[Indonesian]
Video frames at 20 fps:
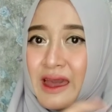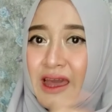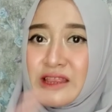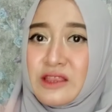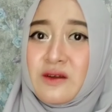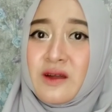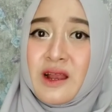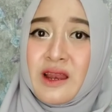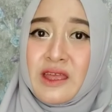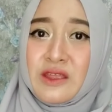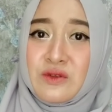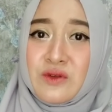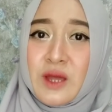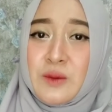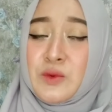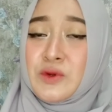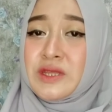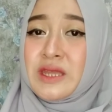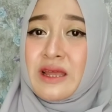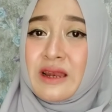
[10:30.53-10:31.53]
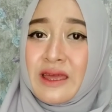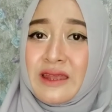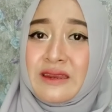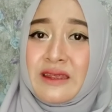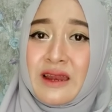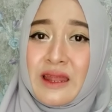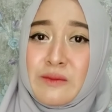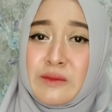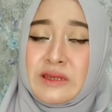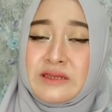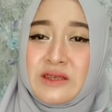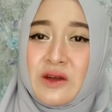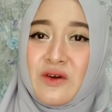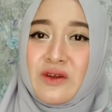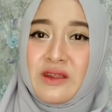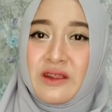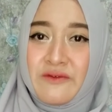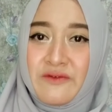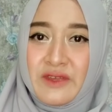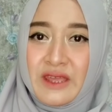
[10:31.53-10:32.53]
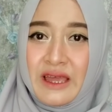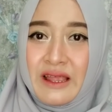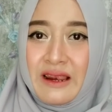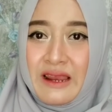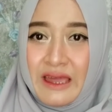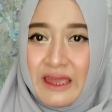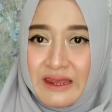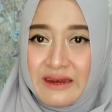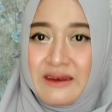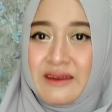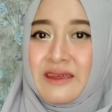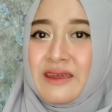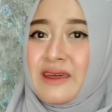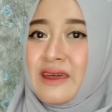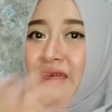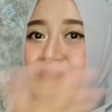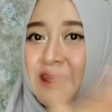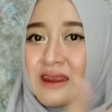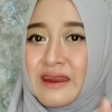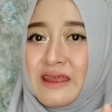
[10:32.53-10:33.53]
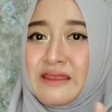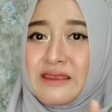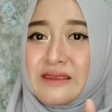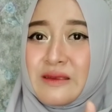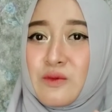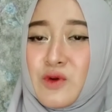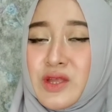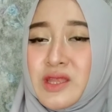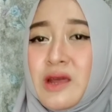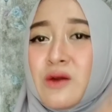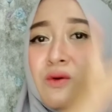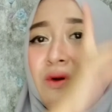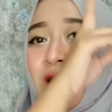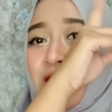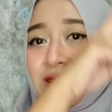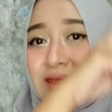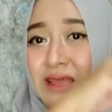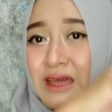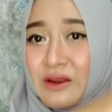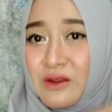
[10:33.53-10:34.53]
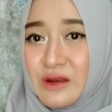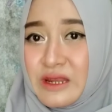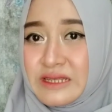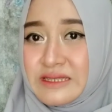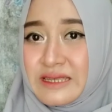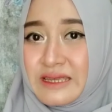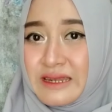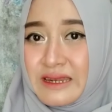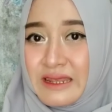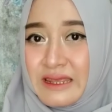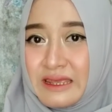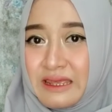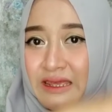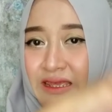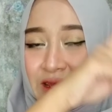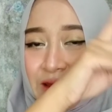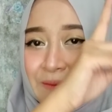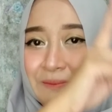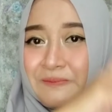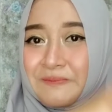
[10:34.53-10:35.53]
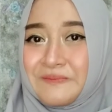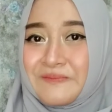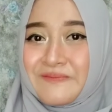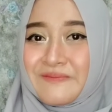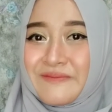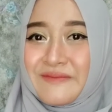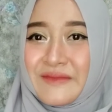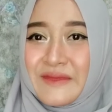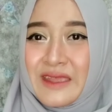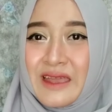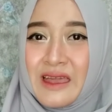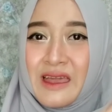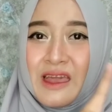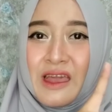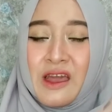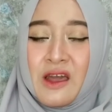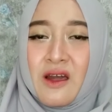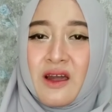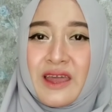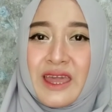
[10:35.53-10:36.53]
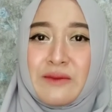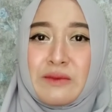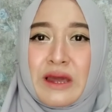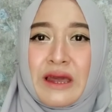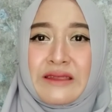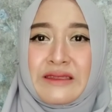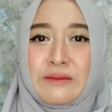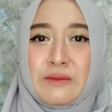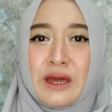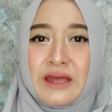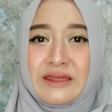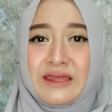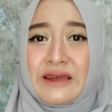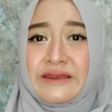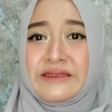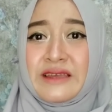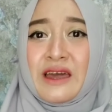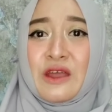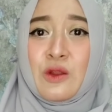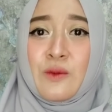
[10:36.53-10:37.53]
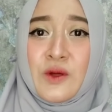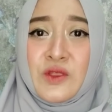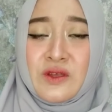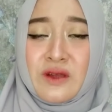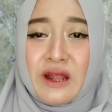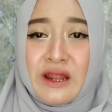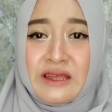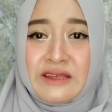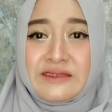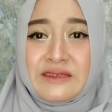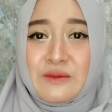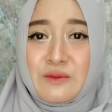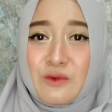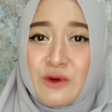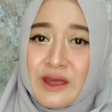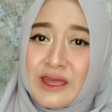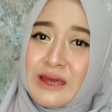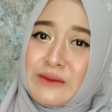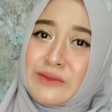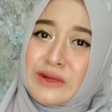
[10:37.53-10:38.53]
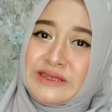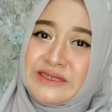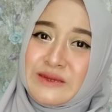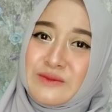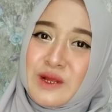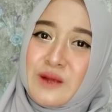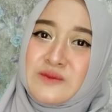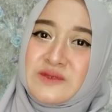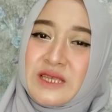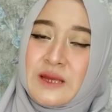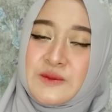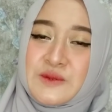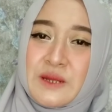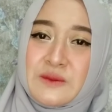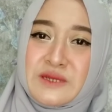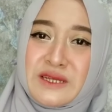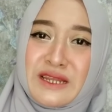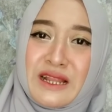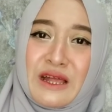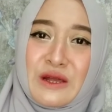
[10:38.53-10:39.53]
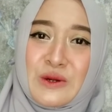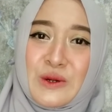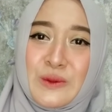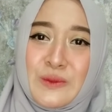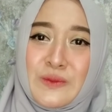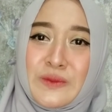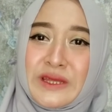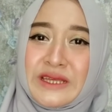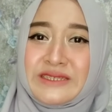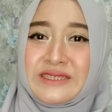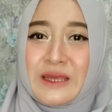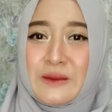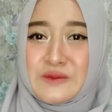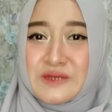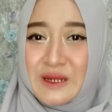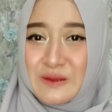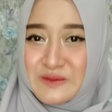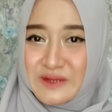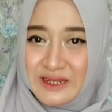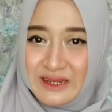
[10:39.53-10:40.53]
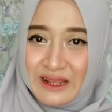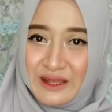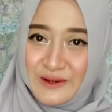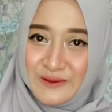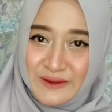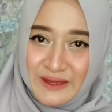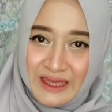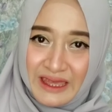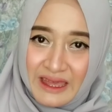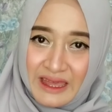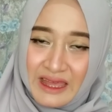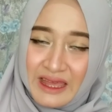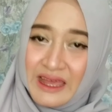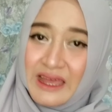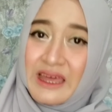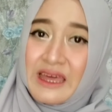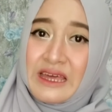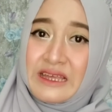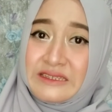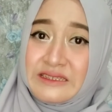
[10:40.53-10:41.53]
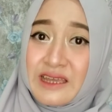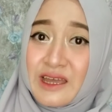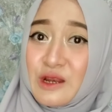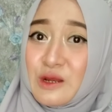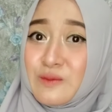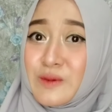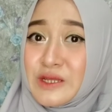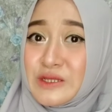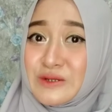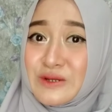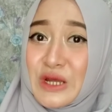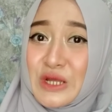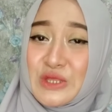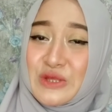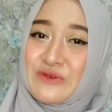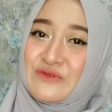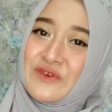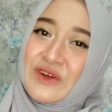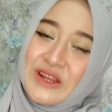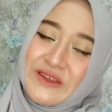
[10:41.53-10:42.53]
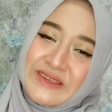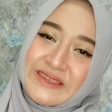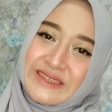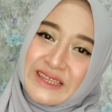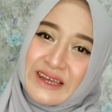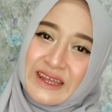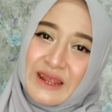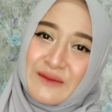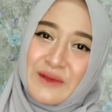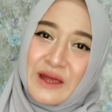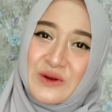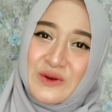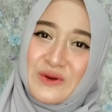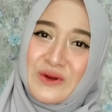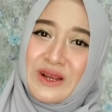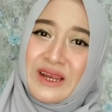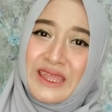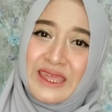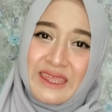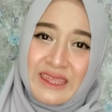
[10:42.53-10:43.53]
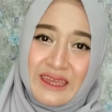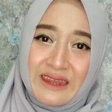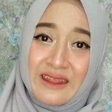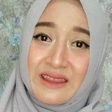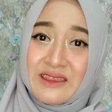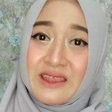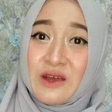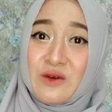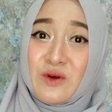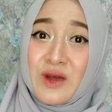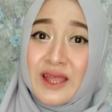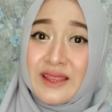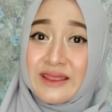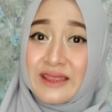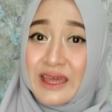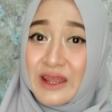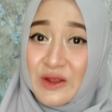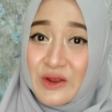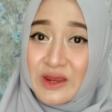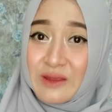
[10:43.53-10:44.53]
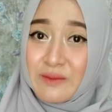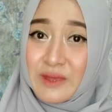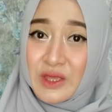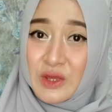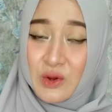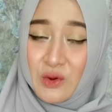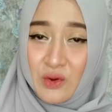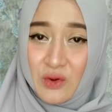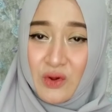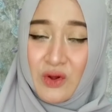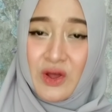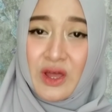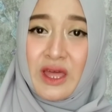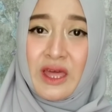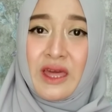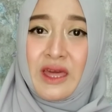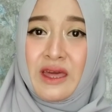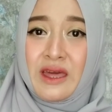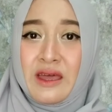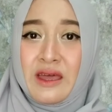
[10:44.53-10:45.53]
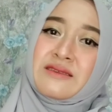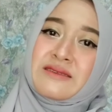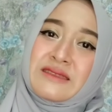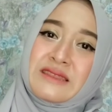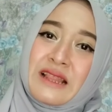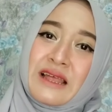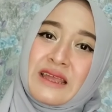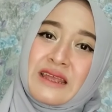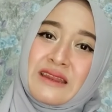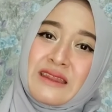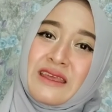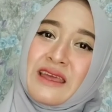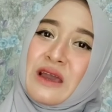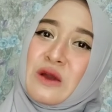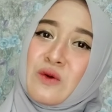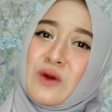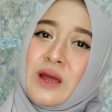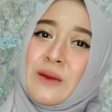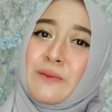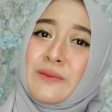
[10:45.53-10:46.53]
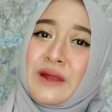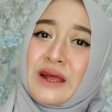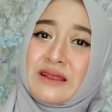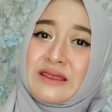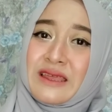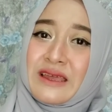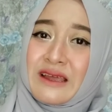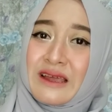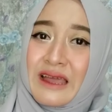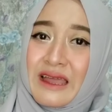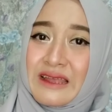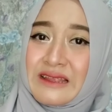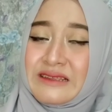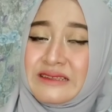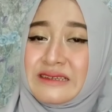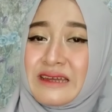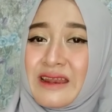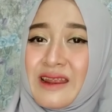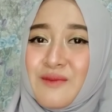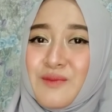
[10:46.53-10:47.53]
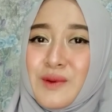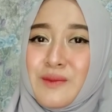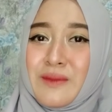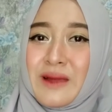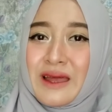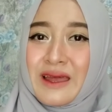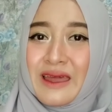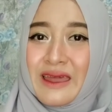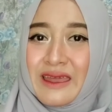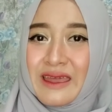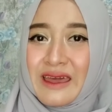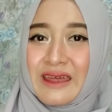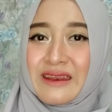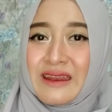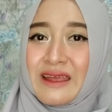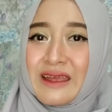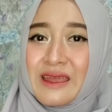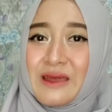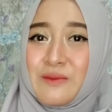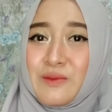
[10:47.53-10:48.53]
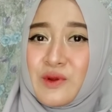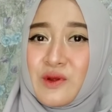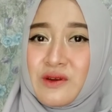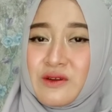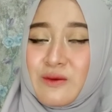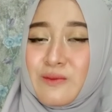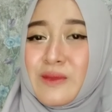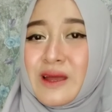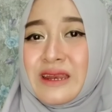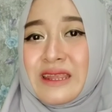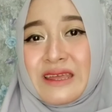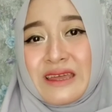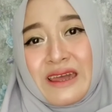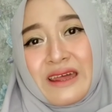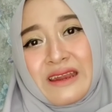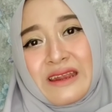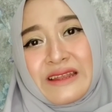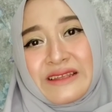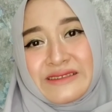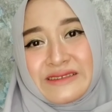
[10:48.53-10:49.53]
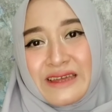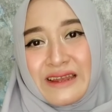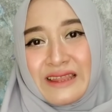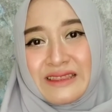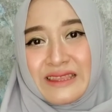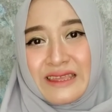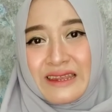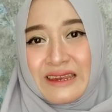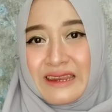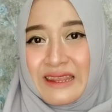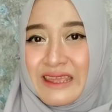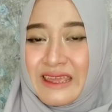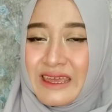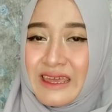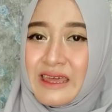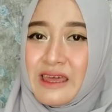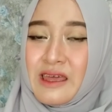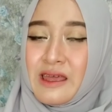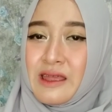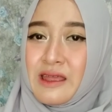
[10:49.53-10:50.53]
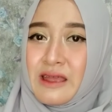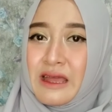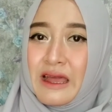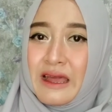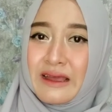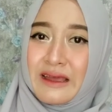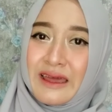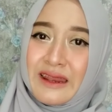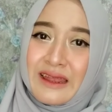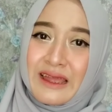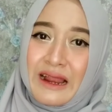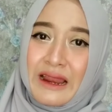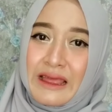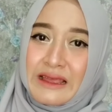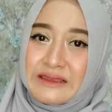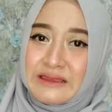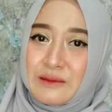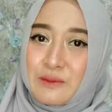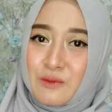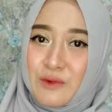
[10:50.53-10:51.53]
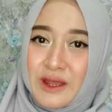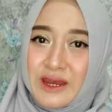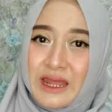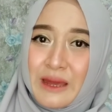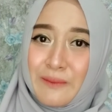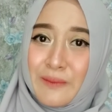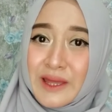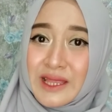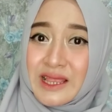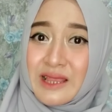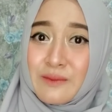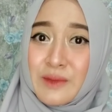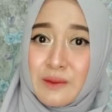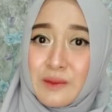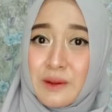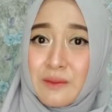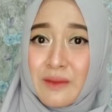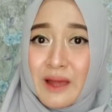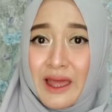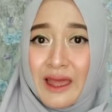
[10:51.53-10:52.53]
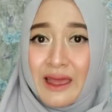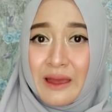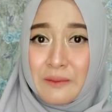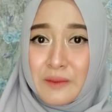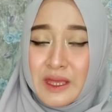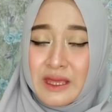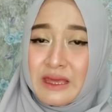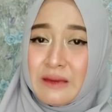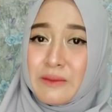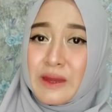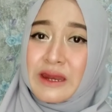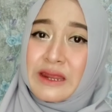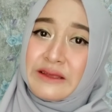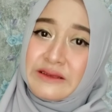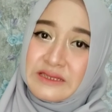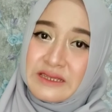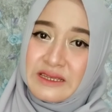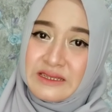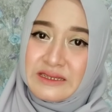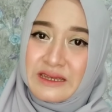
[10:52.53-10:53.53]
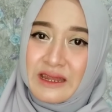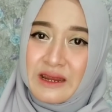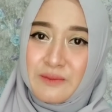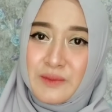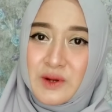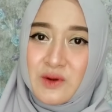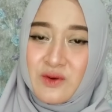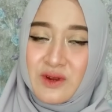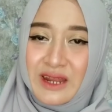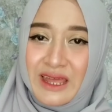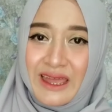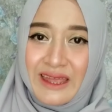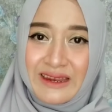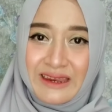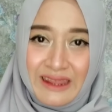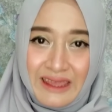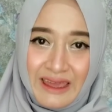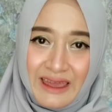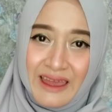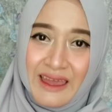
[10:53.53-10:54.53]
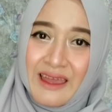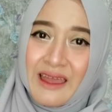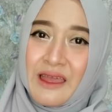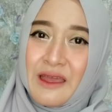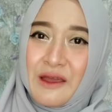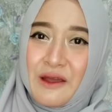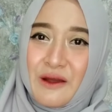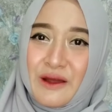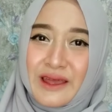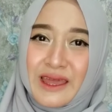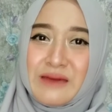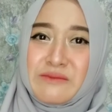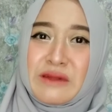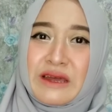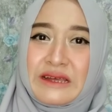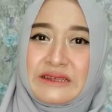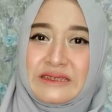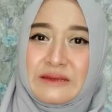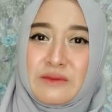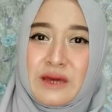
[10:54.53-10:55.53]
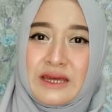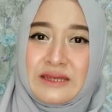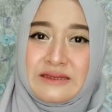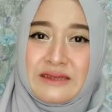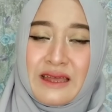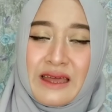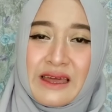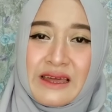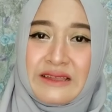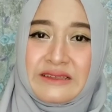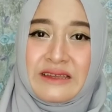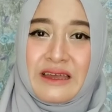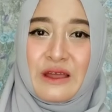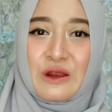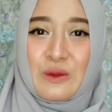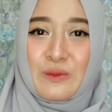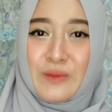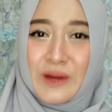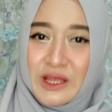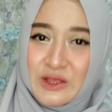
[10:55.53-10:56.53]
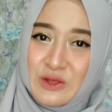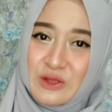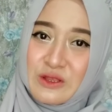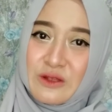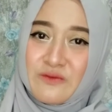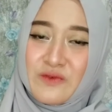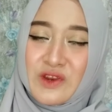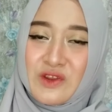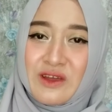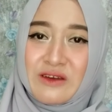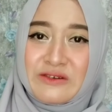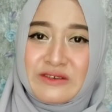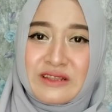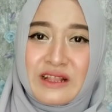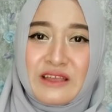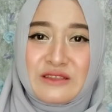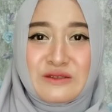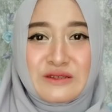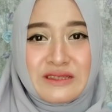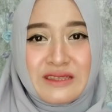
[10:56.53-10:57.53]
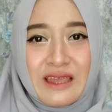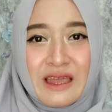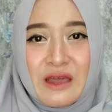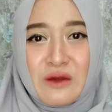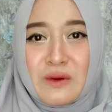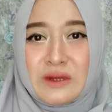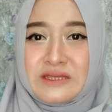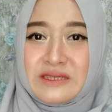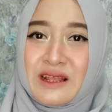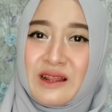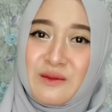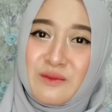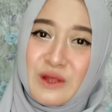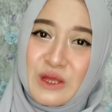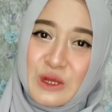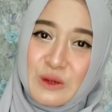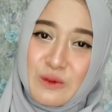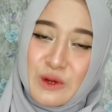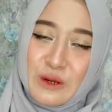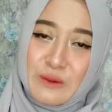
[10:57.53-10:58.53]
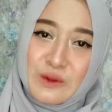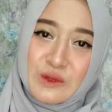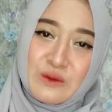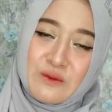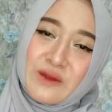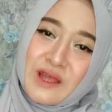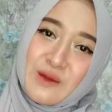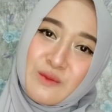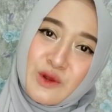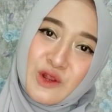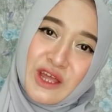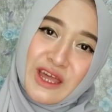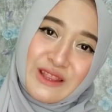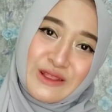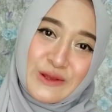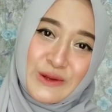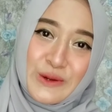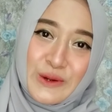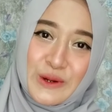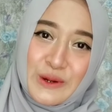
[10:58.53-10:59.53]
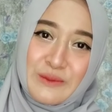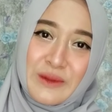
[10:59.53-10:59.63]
atau kalian juga yang punya line kalian bisa order via line nanti semuanya aku akan taruh di sini Oke, makasih banyak. Jangan lupa untuk kalian semua yang masih belum subscribe channel aku, please subscribe channel aku ya. Jangan lupa juga untuk follow Instagram aku, linknya nanti aku akan taruh di bio. Setelah ini aku akan praktekkan cara pemakaian rangkaian produk body care dari Scarlett ini agar kalian semua dapat lebih memahami gimana sih cara penggunaannya. Oke, makasih banyak. Jangan lupa tonton video aku selanjutnya. Wassalamualaikum warahmatullahi wabarakatuh.